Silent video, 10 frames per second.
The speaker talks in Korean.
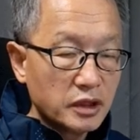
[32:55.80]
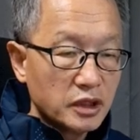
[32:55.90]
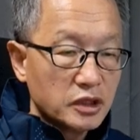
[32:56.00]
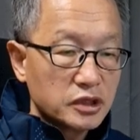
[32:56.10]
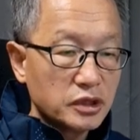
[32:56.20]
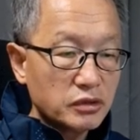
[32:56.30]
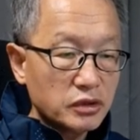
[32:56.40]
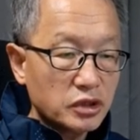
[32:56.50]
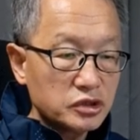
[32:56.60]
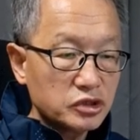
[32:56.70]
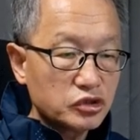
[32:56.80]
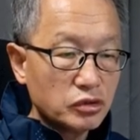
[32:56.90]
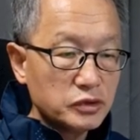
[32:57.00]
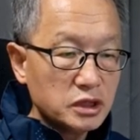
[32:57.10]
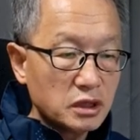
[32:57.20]
그리고 현재
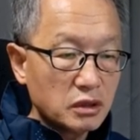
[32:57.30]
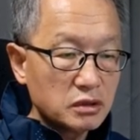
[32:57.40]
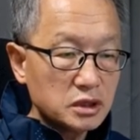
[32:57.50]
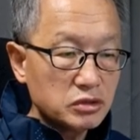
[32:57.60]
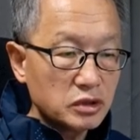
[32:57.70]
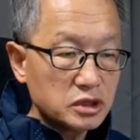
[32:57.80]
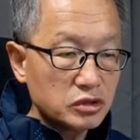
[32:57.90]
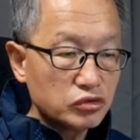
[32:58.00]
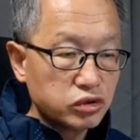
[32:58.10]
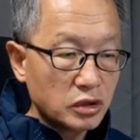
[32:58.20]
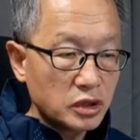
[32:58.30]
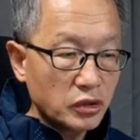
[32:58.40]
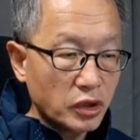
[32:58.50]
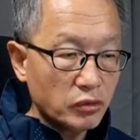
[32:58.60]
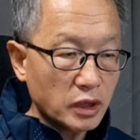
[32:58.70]
교민들로 이루어진
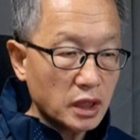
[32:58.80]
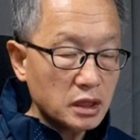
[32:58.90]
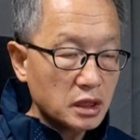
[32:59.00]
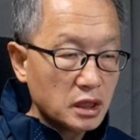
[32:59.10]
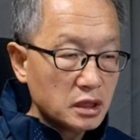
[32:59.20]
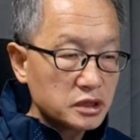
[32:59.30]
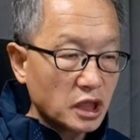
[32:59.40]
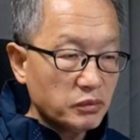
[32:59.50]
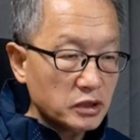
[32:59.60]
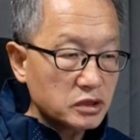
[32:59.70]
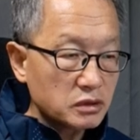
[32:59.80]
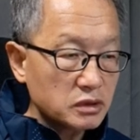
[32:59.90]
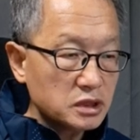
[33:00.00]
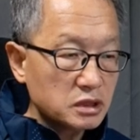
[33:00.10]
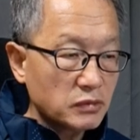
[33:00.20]
후원회와 개별적으로
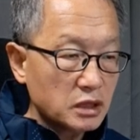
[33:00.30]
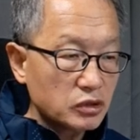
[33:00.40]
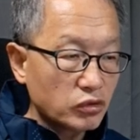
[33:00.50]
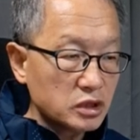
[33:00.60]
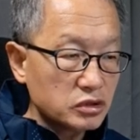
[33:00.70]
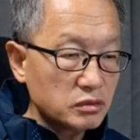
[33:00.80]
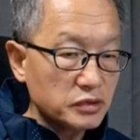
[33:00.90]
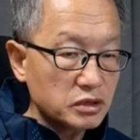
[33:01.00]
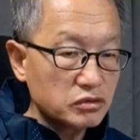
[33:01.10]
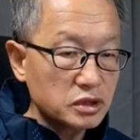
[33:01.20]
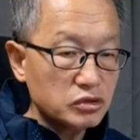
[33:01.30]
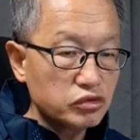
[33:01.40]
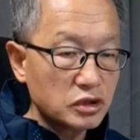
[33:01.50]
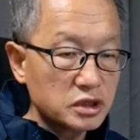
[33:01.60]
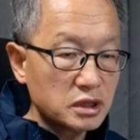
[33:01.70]
이승만을 도와주는 미국인
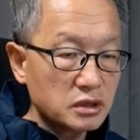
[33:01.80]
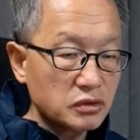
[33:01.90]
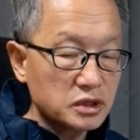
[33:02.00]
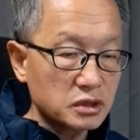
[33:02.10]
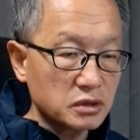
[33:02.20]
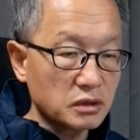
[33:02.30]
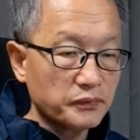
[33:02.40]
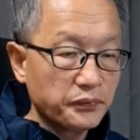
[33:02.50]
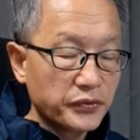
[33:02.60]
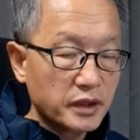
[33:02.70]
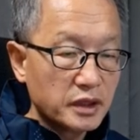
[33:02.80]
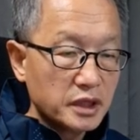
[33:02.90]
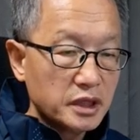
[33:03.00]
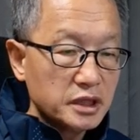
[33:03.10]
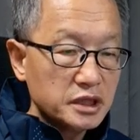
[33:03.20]
후원자들도 있어서
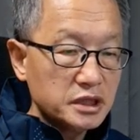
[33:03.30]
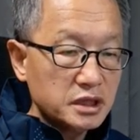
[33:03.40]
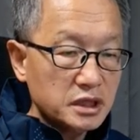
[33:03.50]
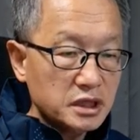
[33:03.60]
이들이